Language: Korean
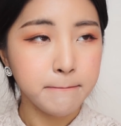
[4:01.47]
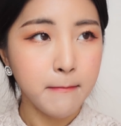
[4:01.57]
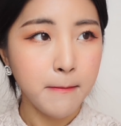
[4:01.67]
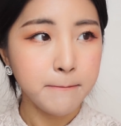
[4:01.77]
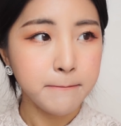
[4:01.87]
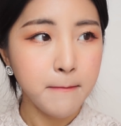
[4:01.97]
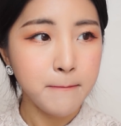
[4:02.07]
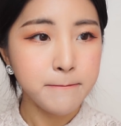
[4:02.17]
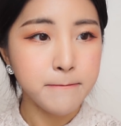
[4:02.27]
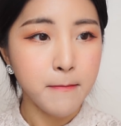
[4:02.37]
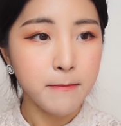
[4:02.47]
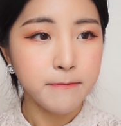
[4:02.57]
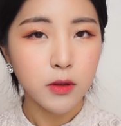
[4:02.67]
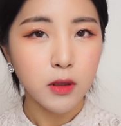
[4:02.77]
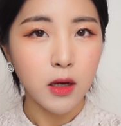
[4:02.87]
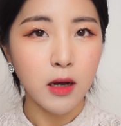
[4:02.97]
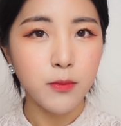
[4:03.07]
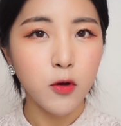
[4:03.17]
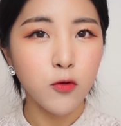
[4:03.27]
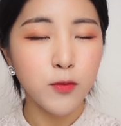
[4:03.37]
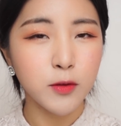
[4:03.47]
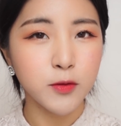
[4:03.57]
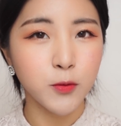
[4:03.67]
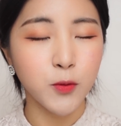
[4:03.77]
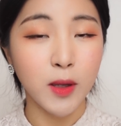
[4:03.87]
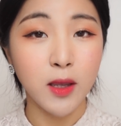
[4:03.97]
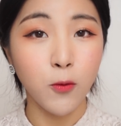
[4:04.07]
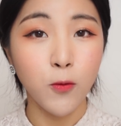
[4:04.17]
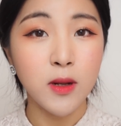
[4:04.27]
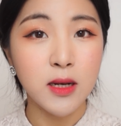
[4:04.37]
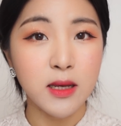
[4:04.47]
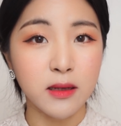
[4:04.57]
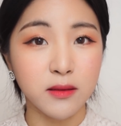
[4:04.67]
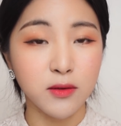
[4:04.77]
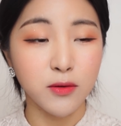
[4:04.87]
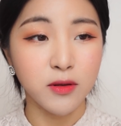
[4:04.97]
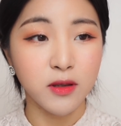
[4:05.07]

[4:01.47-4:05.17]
음! 가벼우면서도 되게 오일리한 그런